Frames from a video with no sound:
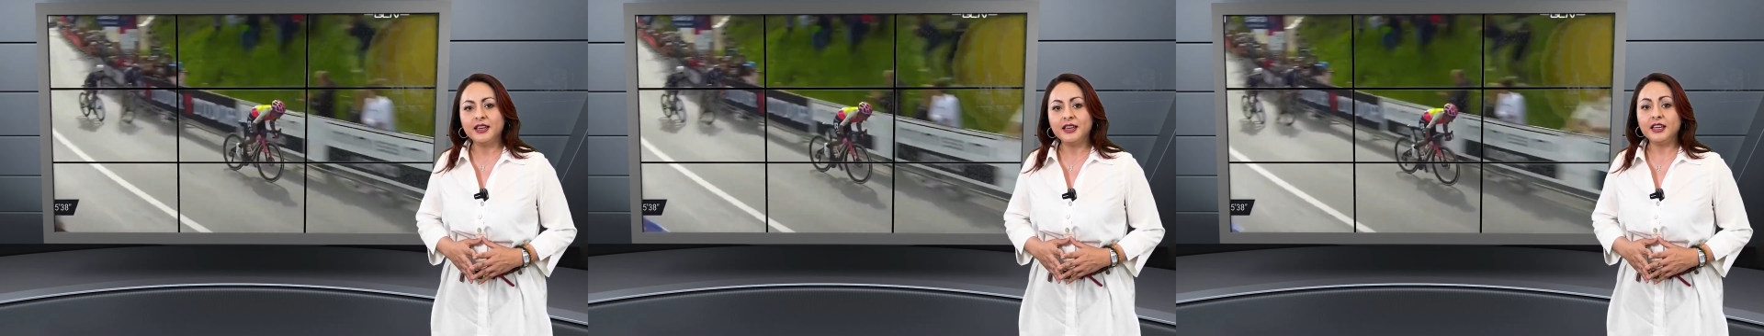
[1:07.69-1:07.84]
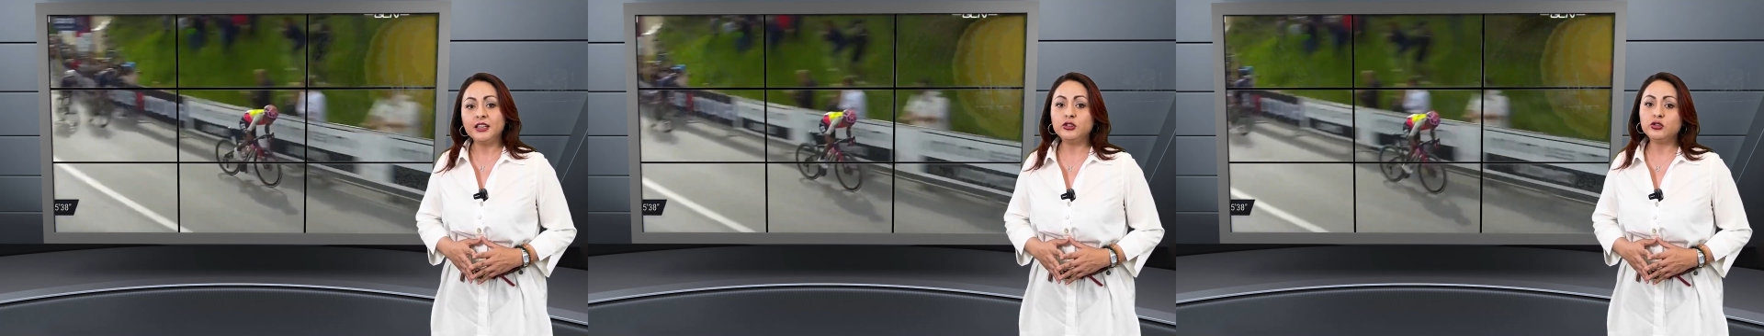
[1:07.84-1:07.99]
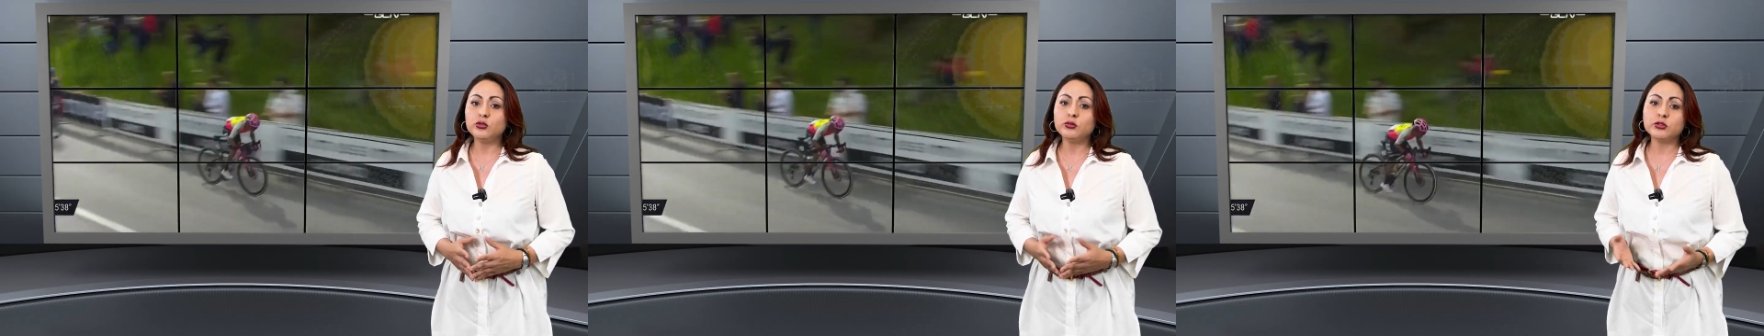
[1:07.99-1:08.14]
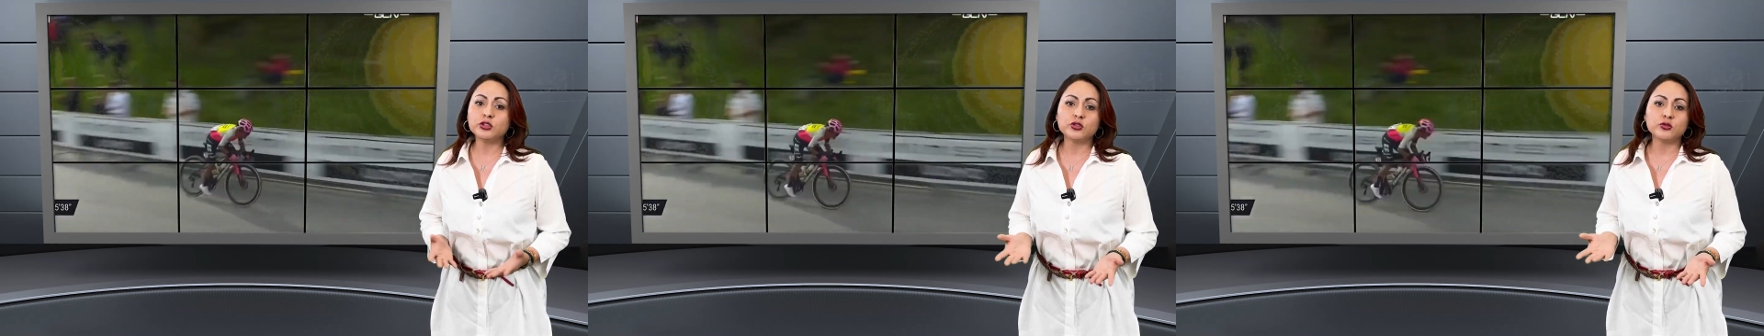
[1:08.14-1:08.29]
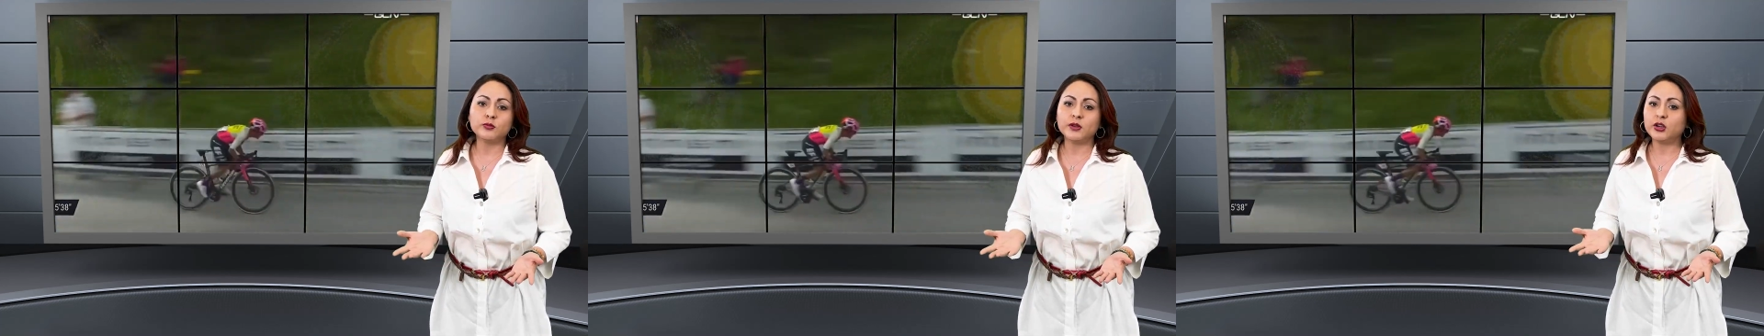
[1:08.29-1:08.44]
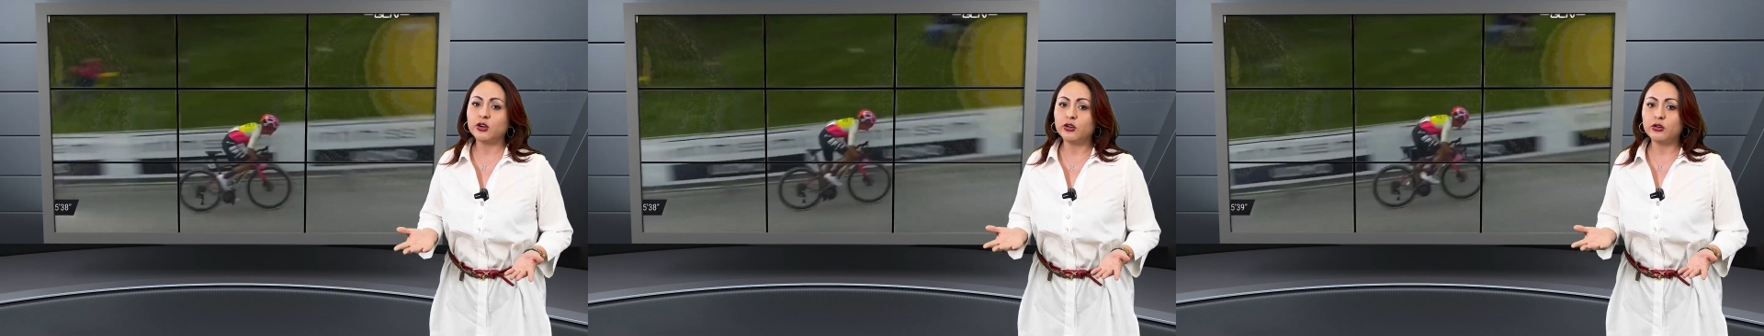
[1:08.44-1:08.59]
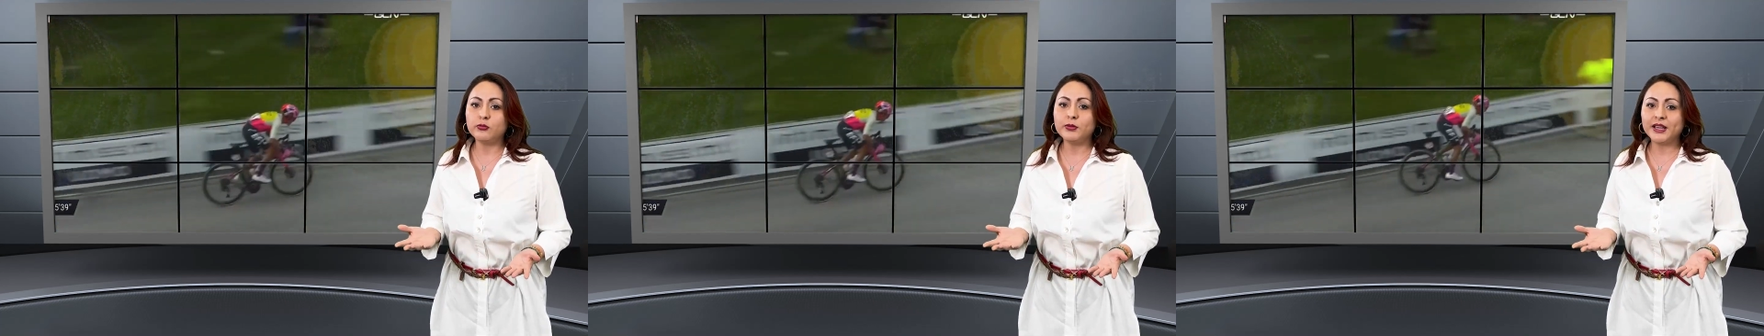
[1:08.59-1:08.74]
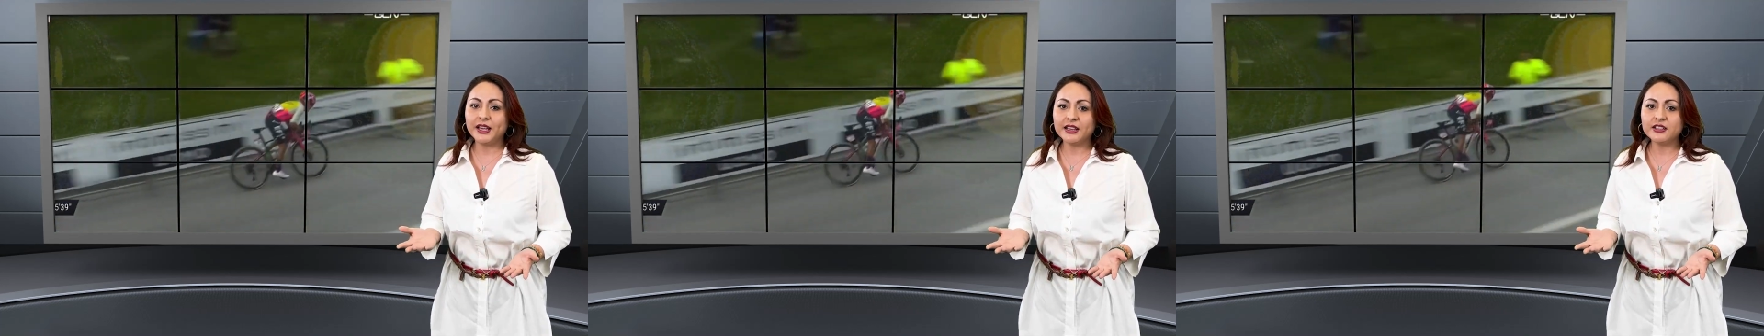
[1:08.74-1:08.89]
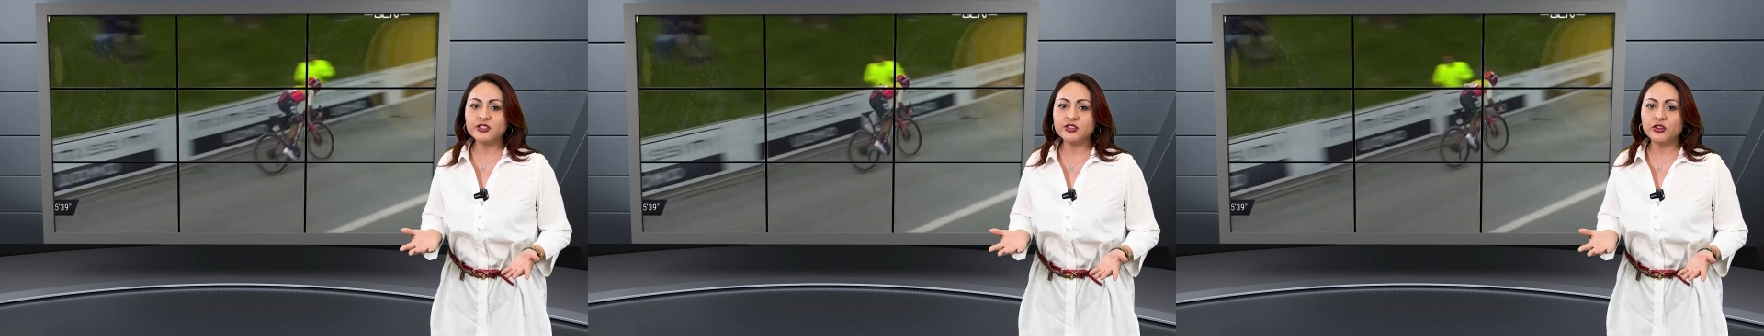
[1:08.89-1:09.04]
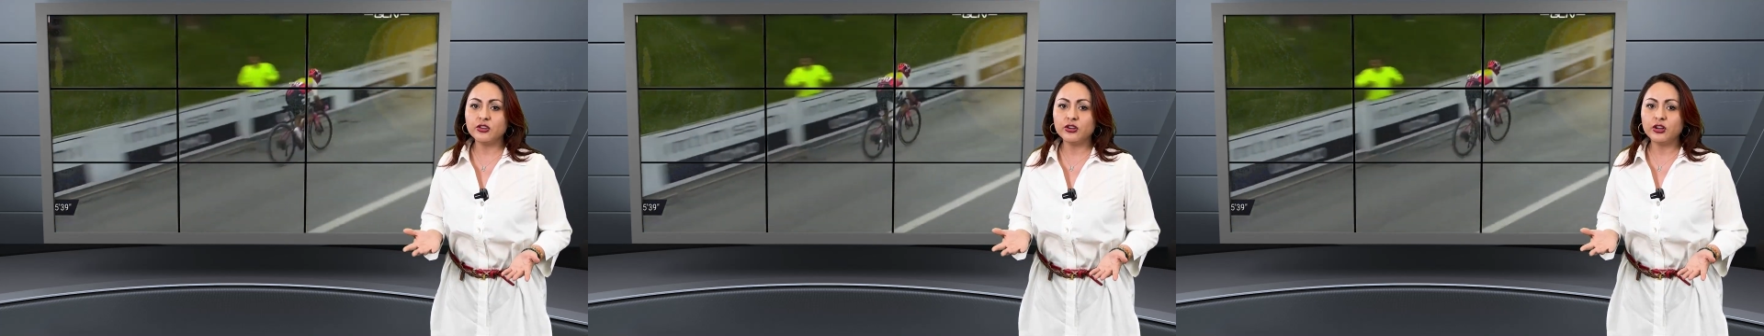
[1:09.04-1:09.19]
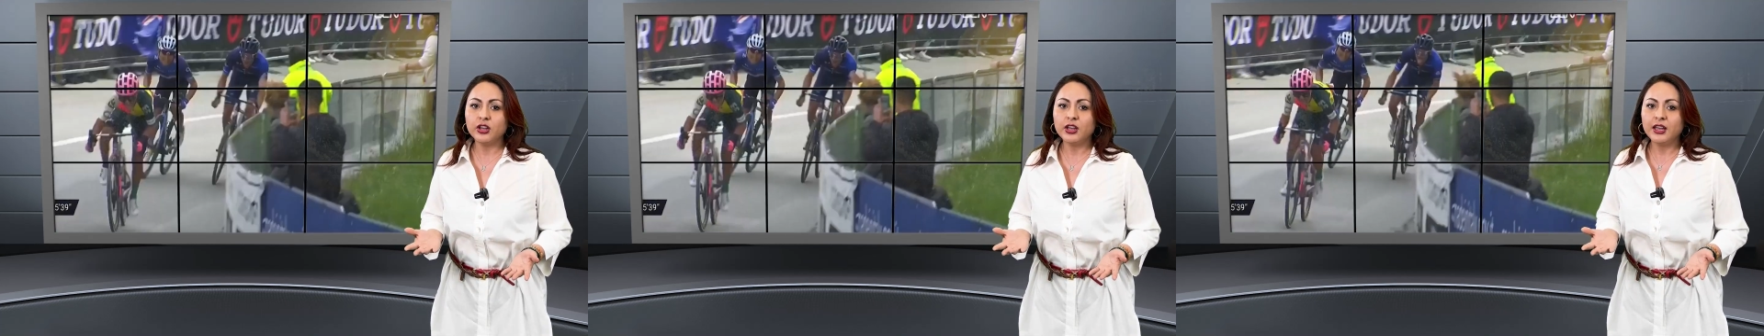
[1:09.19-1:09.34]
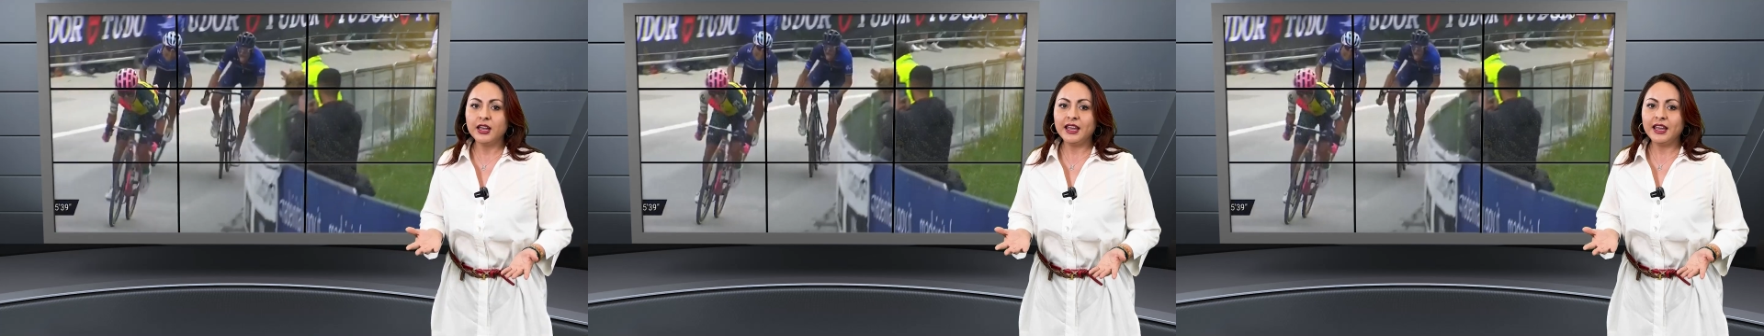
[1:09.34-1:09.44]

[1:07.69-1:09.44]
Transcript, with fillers: y tuvo su mejor ubicación